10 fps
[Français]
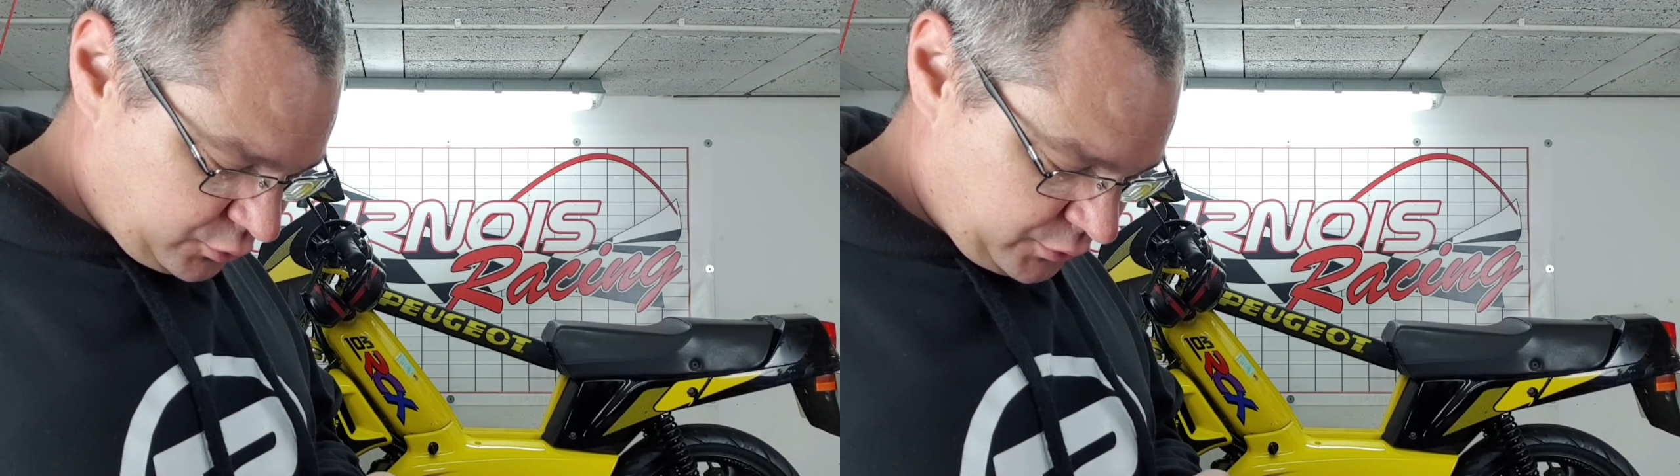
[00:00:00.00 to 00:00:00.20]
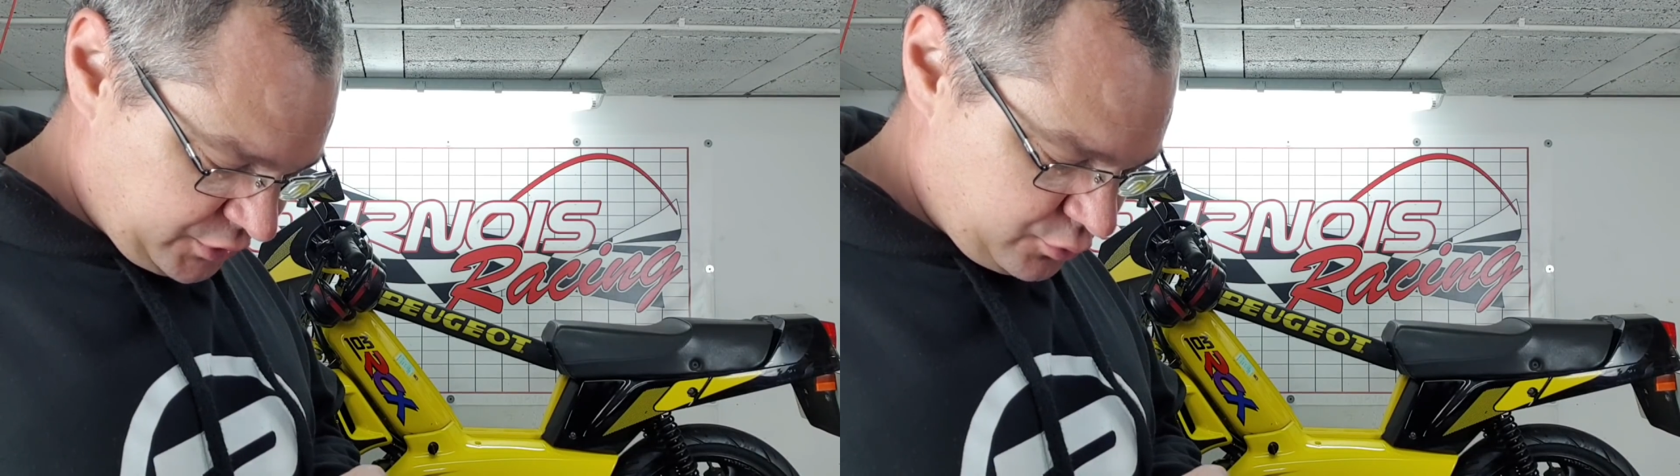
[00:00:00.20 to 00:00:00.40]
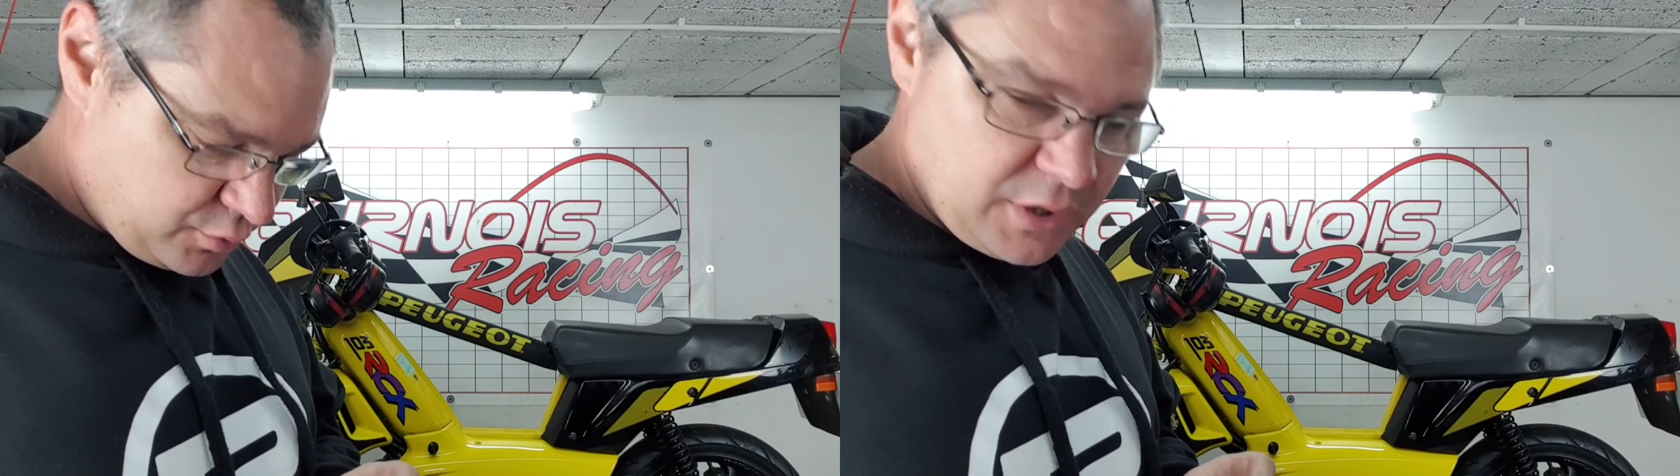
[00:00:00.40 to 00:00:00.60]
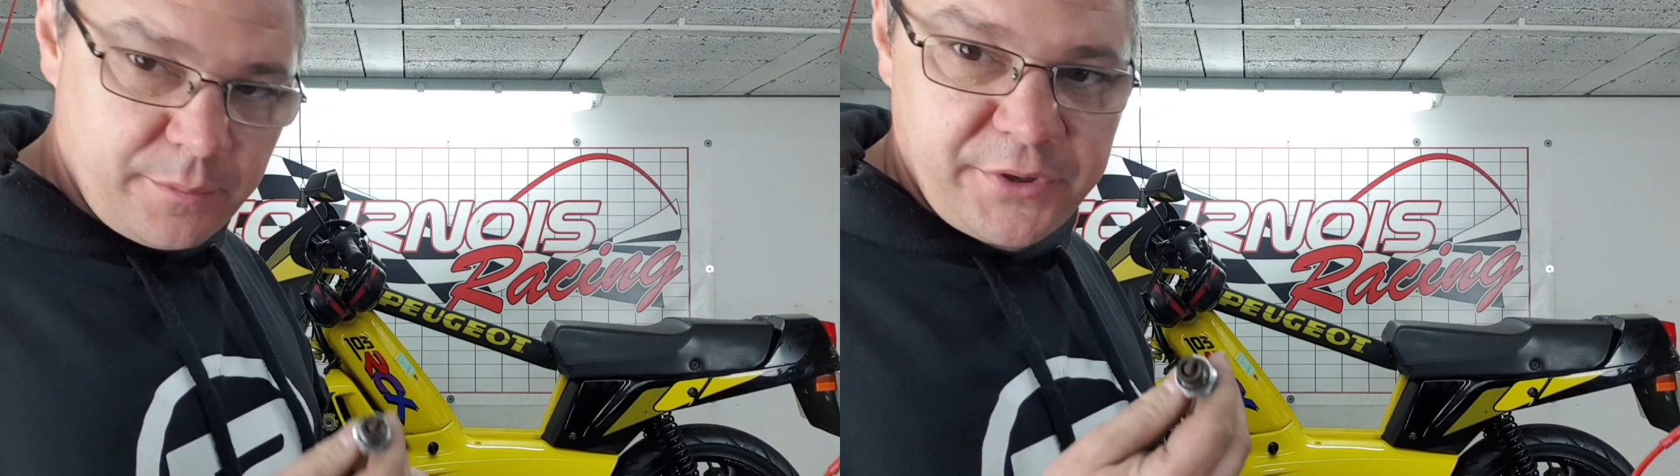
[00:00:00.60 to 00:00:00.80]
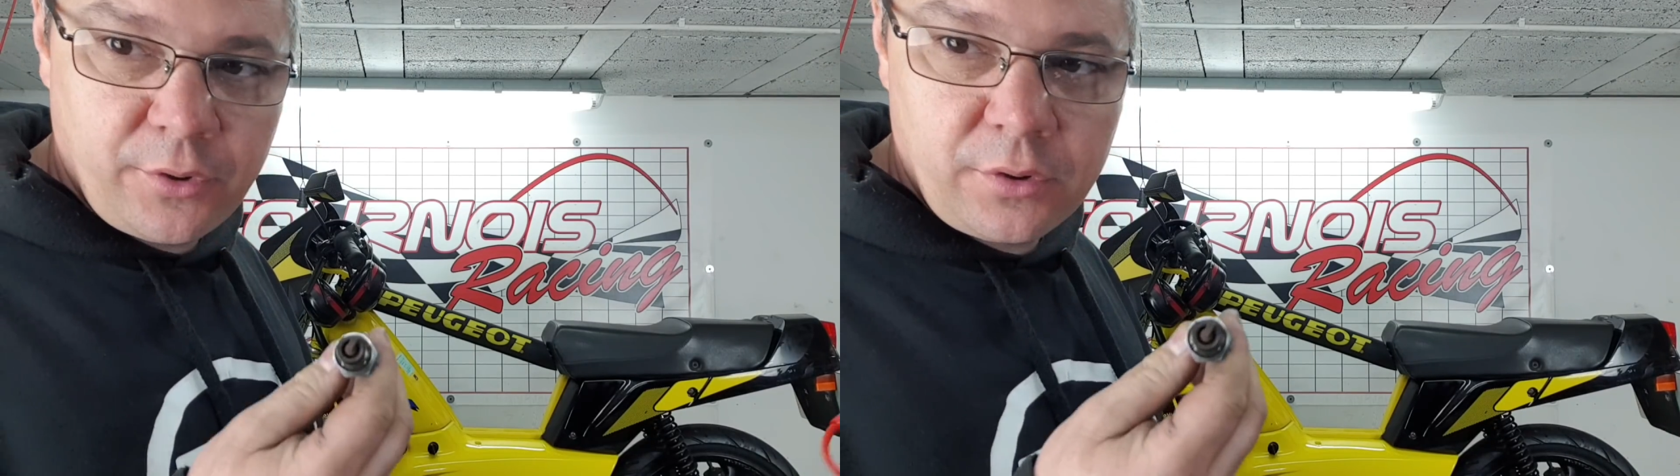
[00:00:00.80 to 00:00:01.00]
trop riche ou
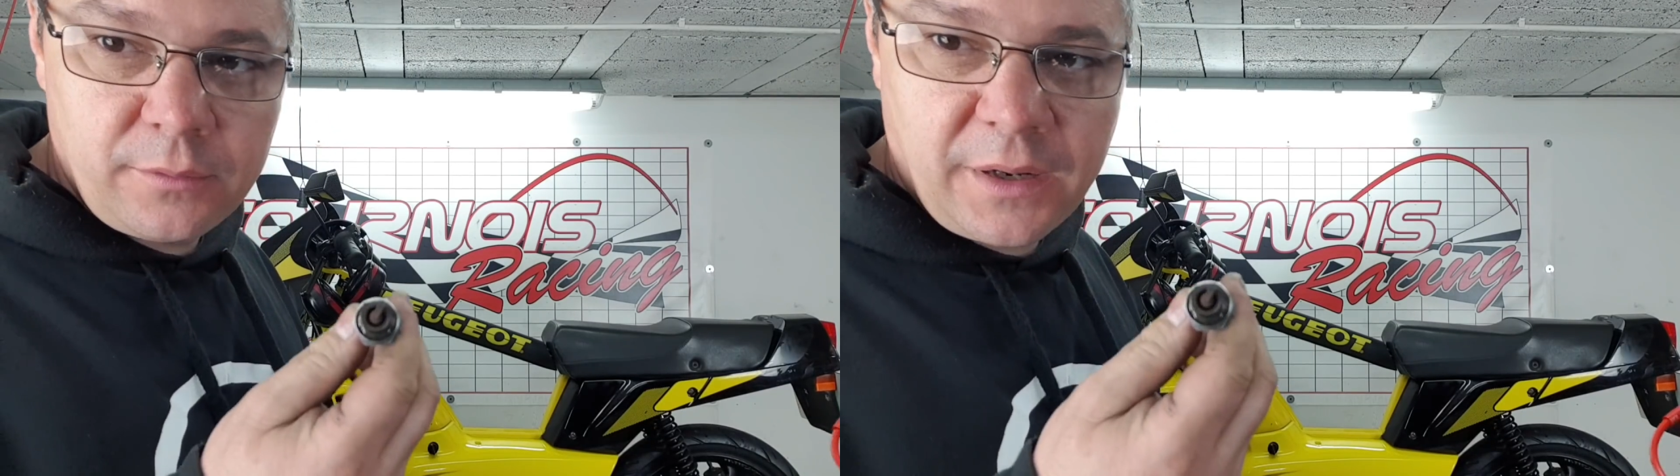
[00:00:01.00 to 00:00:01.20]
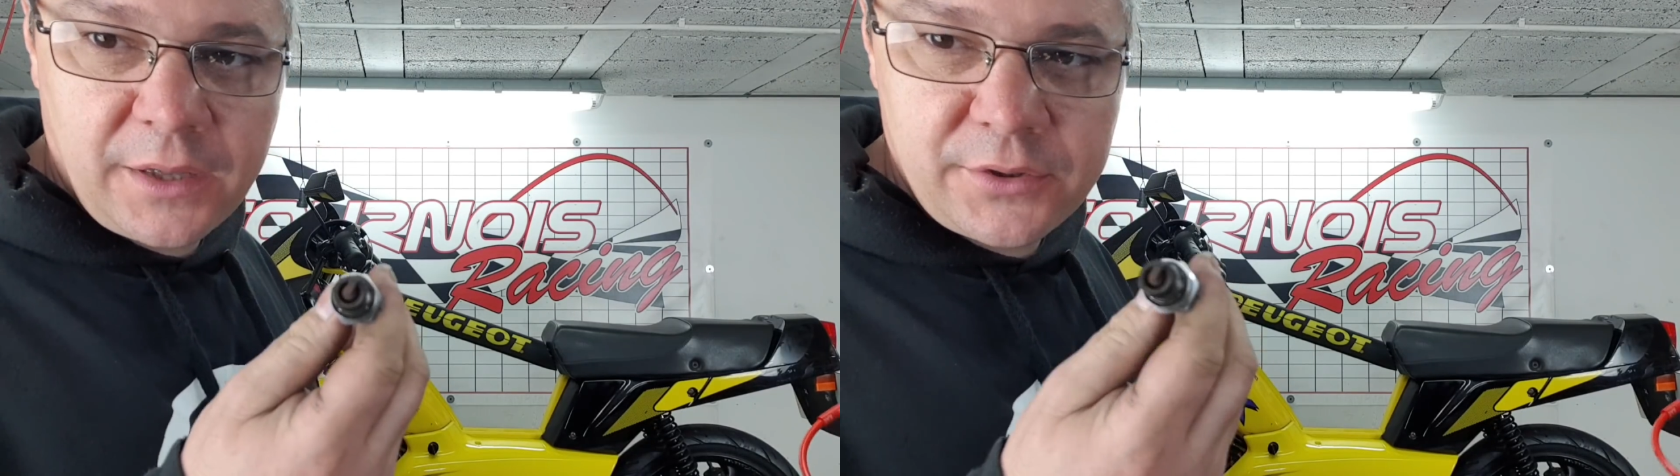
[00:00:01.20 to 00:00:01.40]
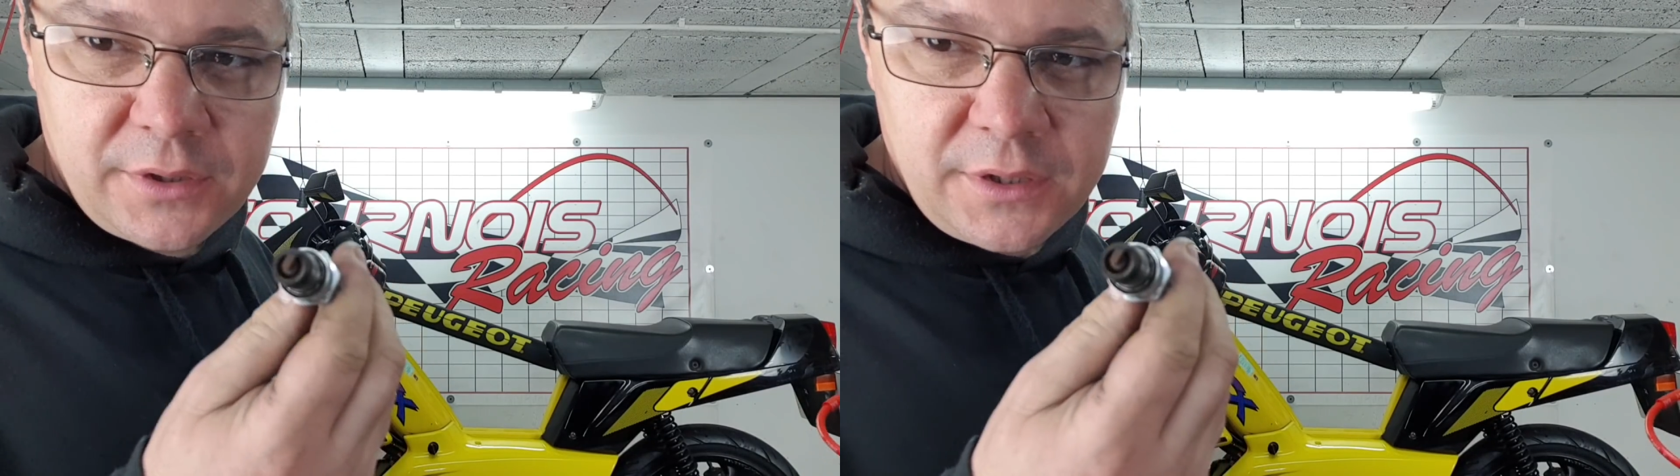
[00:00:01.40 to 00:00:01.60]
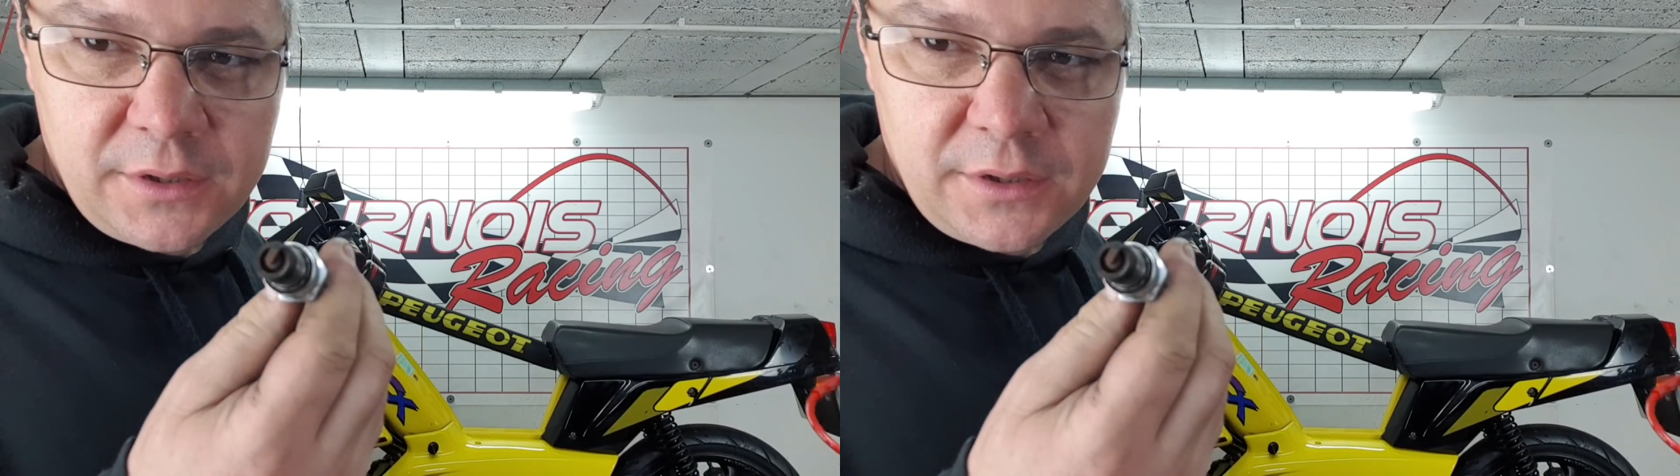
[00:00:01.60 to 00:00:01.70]
quoi, mais non, voilà. Bah,